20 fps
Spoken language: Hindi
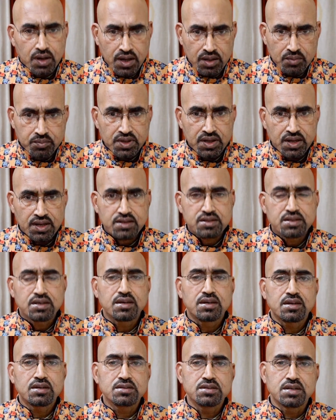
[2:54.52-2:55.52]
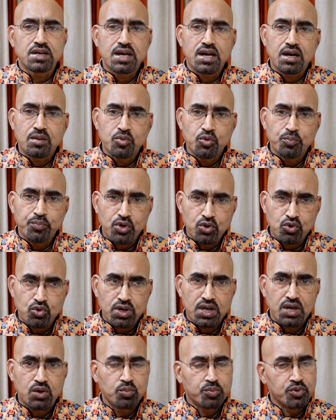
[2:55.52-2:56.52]
घर में रखते हैं जिनका हम
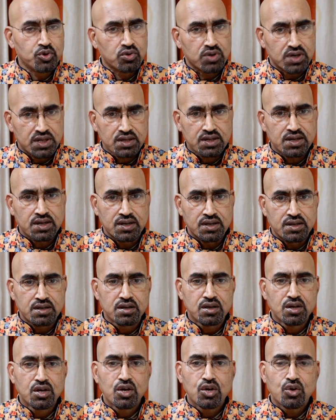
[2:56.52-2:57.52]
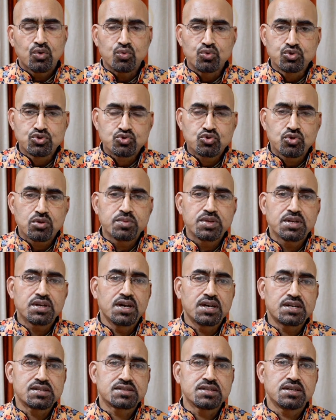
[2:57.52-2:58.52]
प्रयोग या उपयोग नहीं कर रहे हैं उसको भी
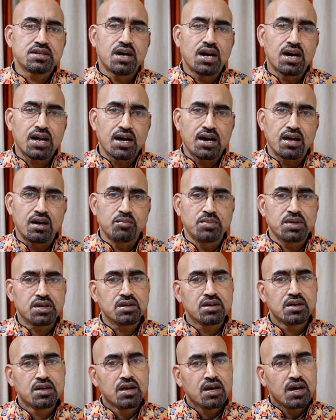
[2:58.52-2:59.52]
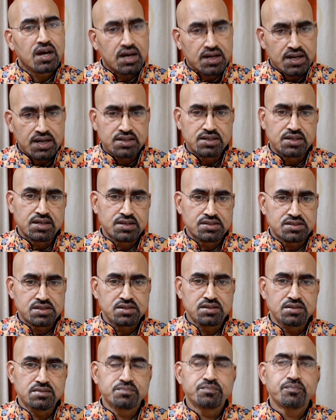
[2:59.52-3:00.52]
घर से हर हाल में हटा देना
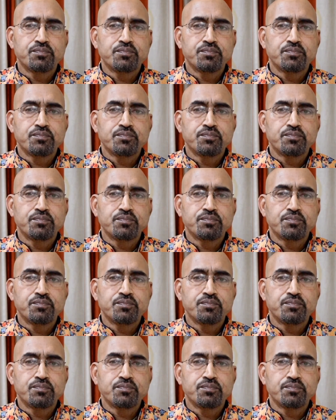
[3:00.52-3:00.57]
चाहिए